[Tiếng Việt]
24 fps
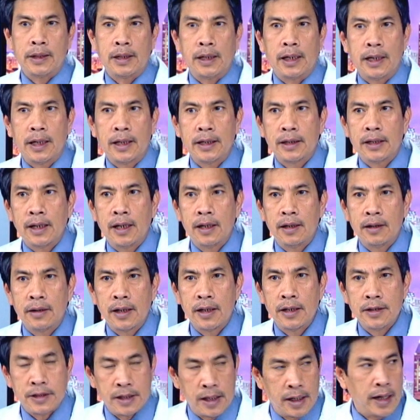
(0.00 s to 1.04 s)
là cái tên
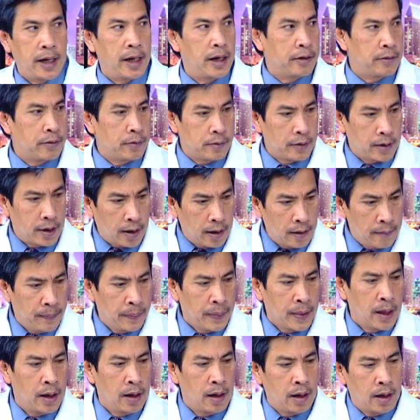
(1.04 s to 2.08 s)
generic của nó.
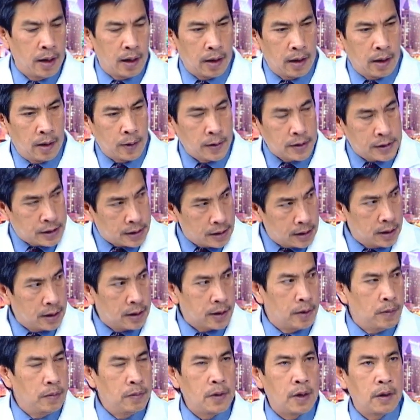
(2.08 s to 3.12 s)
Hồi xưa
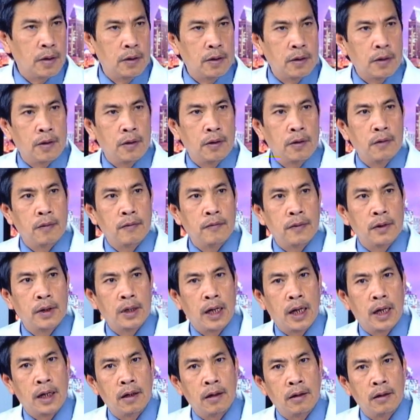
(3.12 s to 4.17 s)
đúng cô
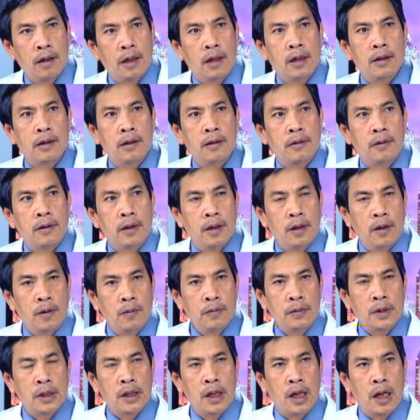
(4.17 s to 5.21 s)
Ngân nói
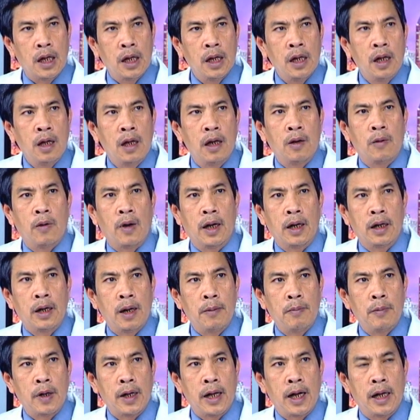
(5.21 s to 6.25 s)
đúng, tức là khoảng
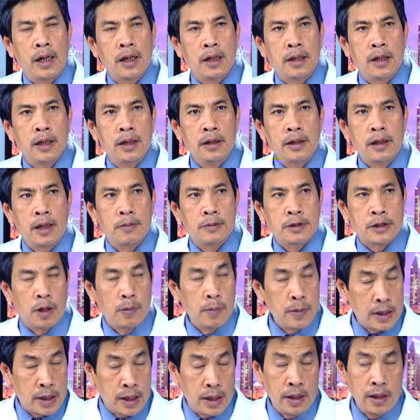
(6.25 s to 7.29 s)
năm
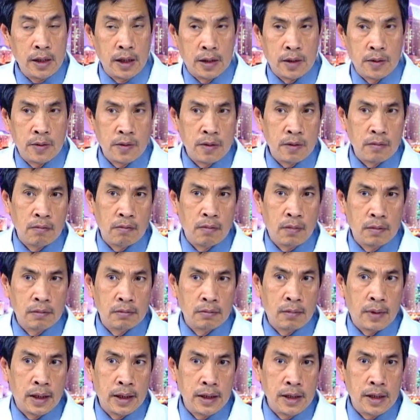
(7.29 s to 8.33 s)
1969 là thuốc
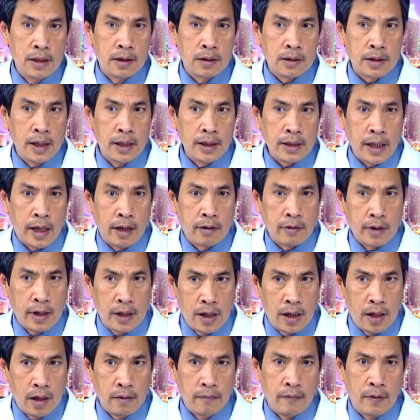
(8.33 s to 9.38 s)
mới được chế tạo ra
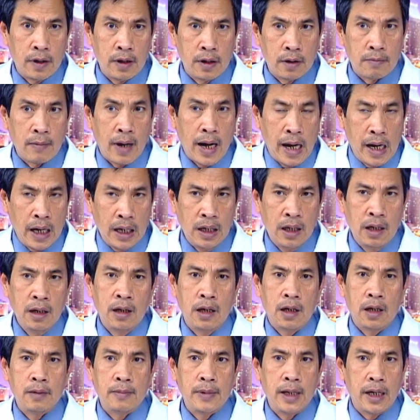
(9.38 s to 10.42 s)
đời và được bán
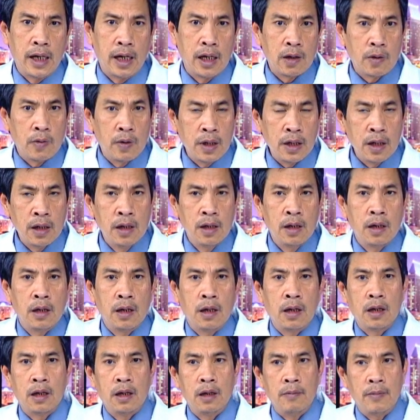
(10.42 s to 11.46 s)
ở bên Anh Quốc.
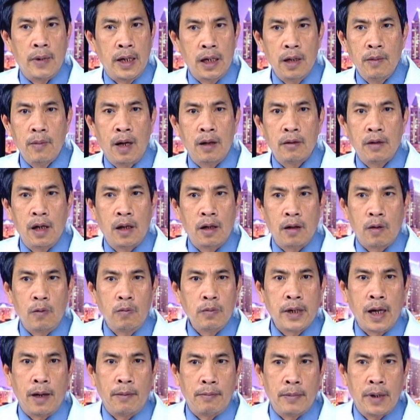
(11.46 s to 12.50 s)
Người Mỹ bao giờ
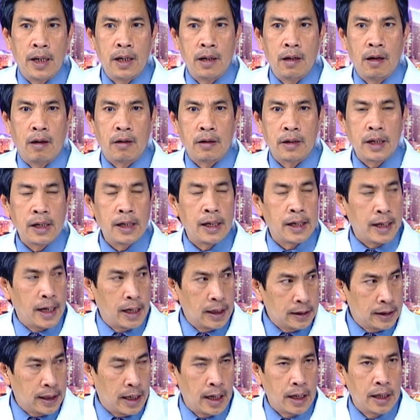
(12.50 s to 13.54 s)
cũng chậm hơn, họ rất là
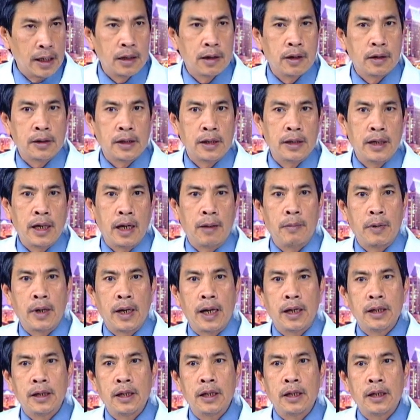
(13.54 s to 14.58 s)
cẩn thận, cho tới năm
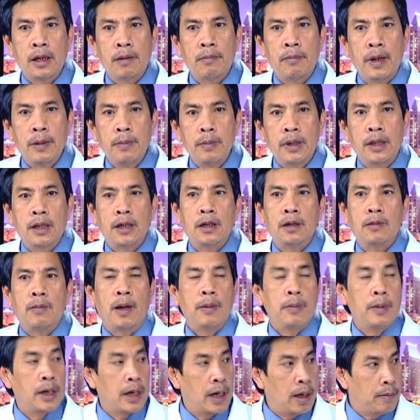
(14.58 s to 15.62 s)

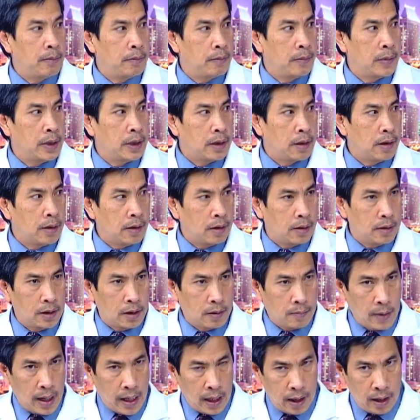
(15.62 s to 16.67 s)
1974-75 mới cho
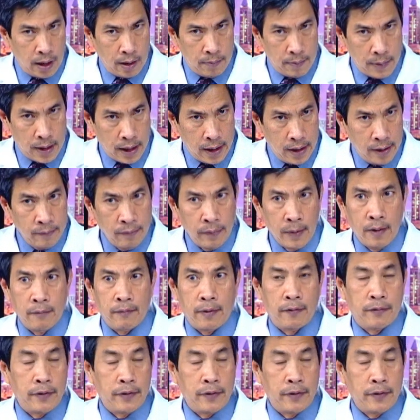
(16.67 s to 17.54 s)
được bán ở Mỹ và